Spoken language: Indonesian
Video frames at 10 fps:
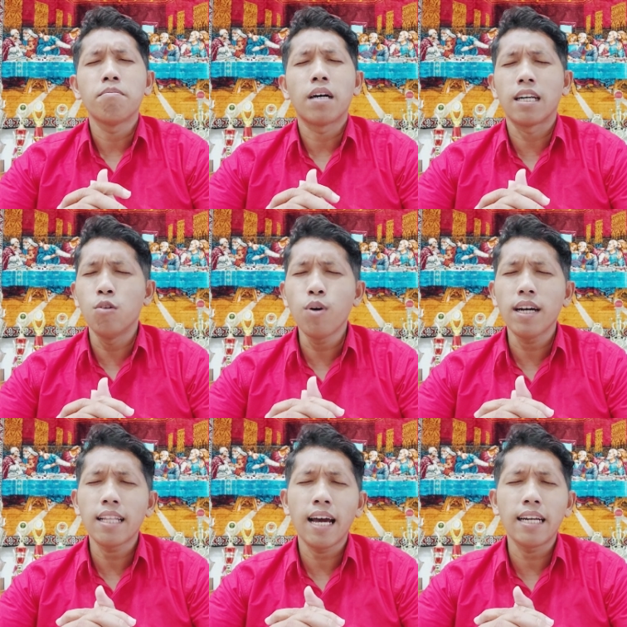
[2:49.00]

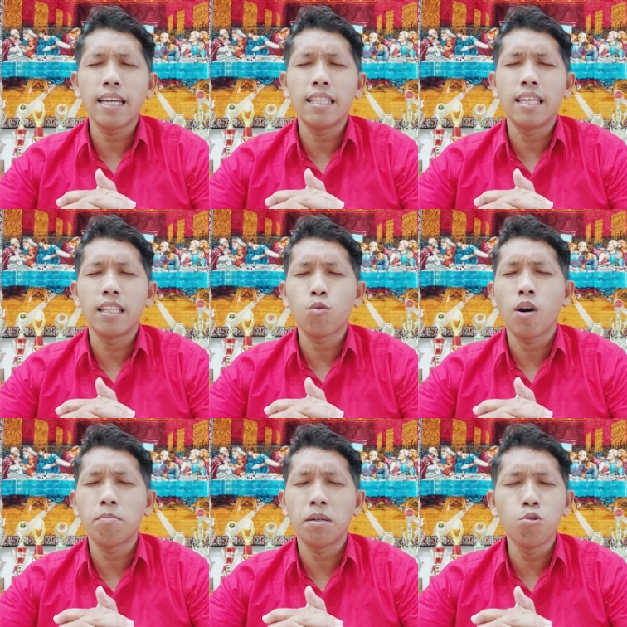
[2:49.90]
renungan hari ini
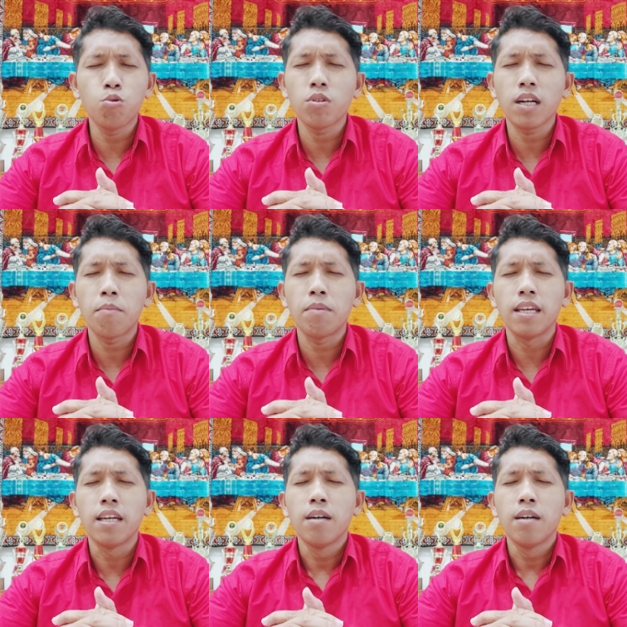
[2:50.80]
Tuhan menuntun kami,